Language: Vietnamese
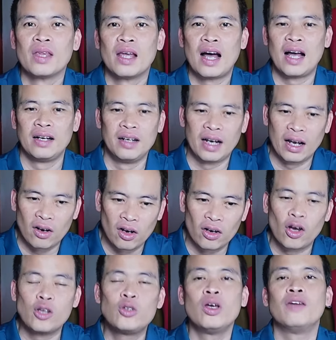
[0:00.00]
hai người này có
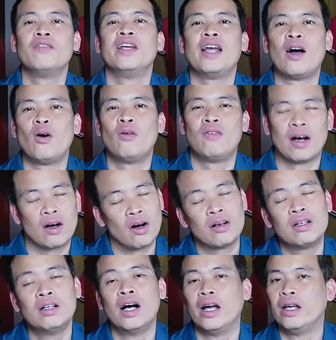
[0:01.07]
nói chuyện với nhau và có
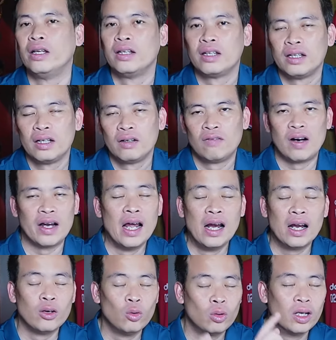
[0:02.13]
cười và đấy
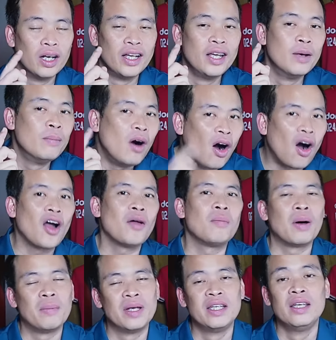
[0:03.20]
là nụ cười hiếm hoi
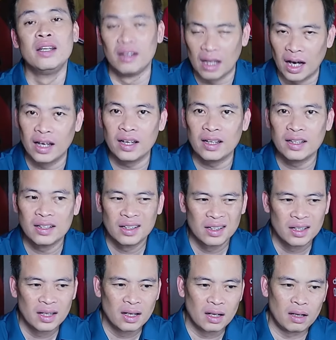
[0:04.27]
mà mình nhìn thấy
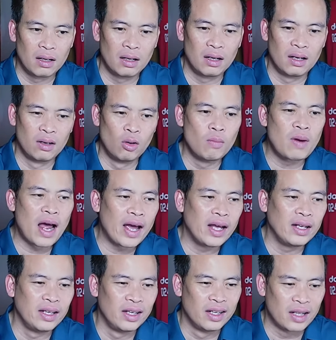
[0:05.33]
à, hôm nay
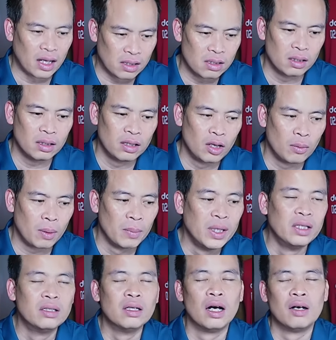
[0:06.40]
thì thật sự nếu mà
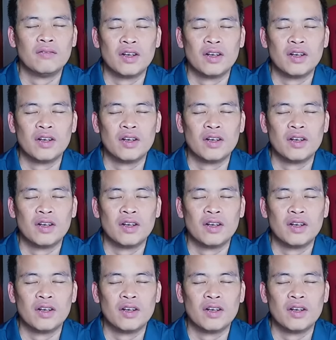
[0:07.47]
bình thường